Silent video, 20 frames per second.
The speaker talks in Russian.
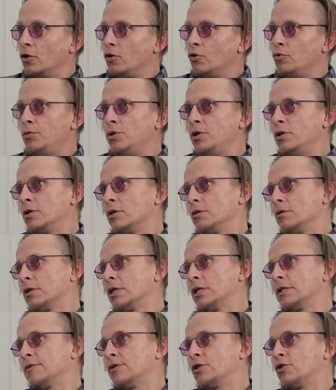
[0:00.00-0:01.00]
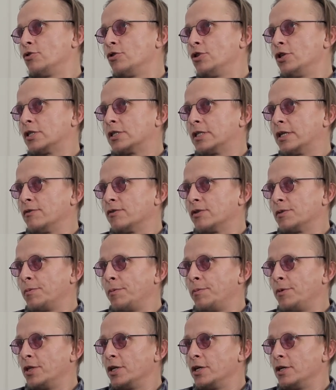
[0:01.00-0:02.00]
У меня разве что детские
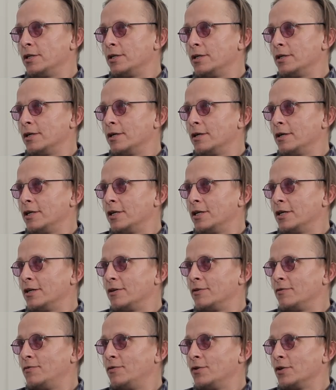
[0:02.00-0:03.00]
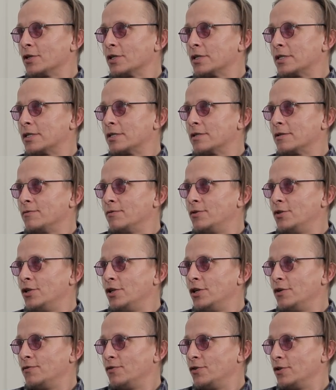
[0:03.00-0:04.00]
воспоминания. Я вырос в
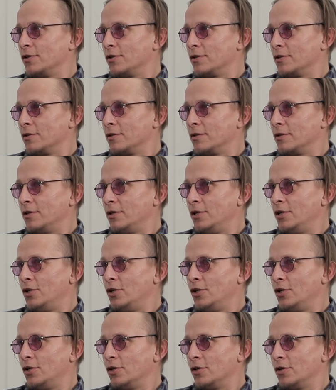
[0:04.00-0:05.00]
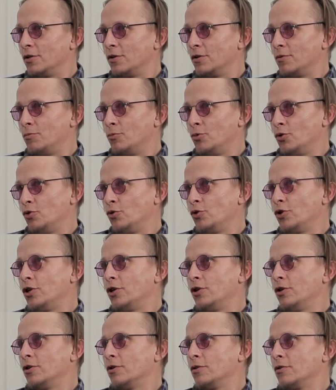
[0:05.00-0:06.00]
деревне, и э,
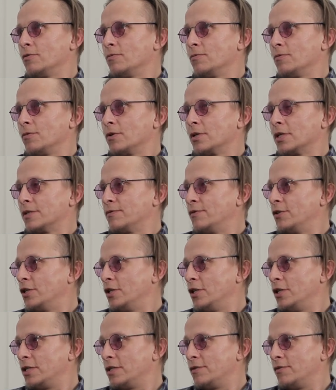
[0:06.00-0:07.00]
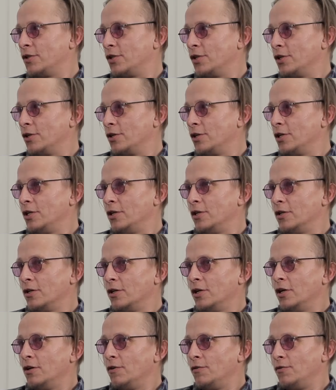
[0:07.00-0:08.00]
многие разводили цветы. И
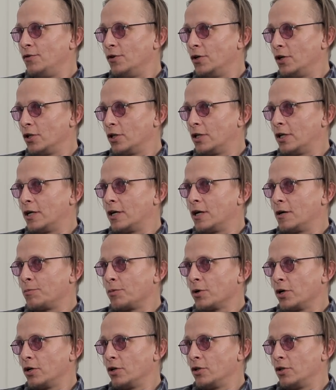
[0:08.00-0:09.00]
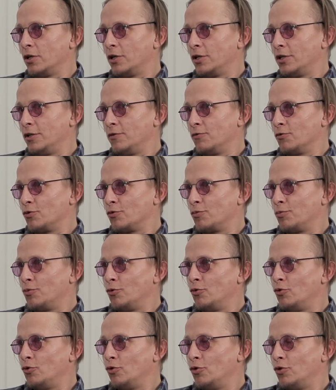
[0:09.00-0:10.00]
Фиалки, как правило, они вот
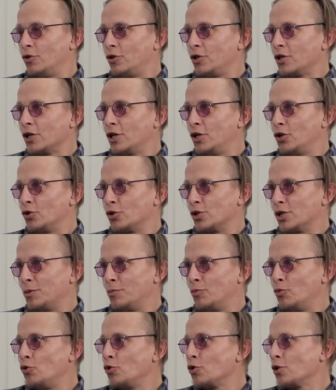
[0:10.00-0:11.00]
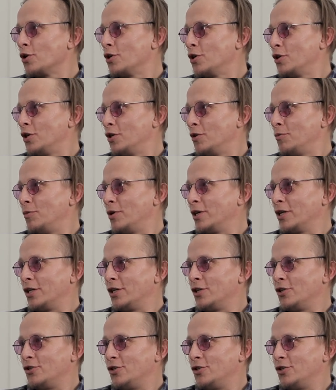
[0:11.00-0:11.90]
по краю забора могли